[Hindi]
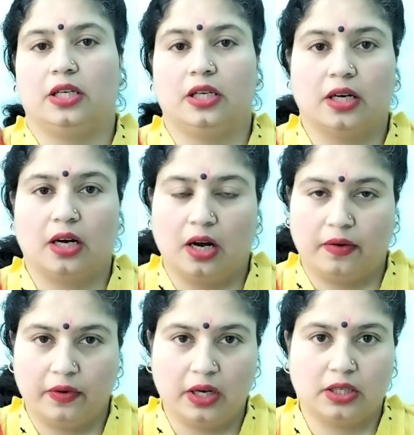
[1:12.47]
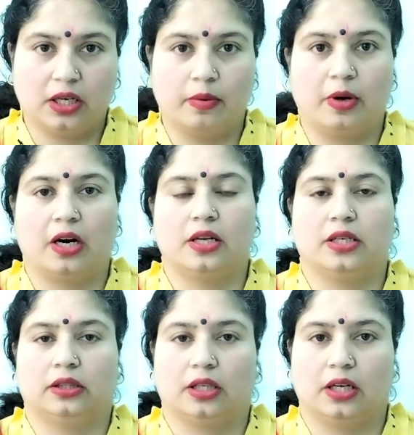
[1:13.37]
छींकना काफ़ी अच्छा माना
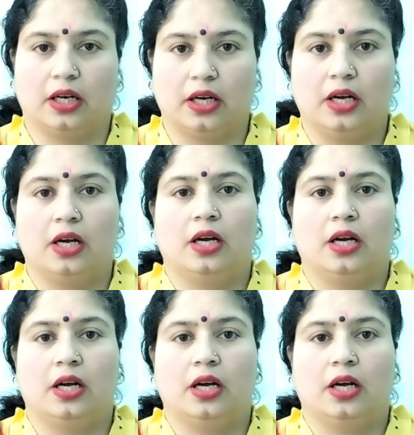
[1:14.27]
जाता है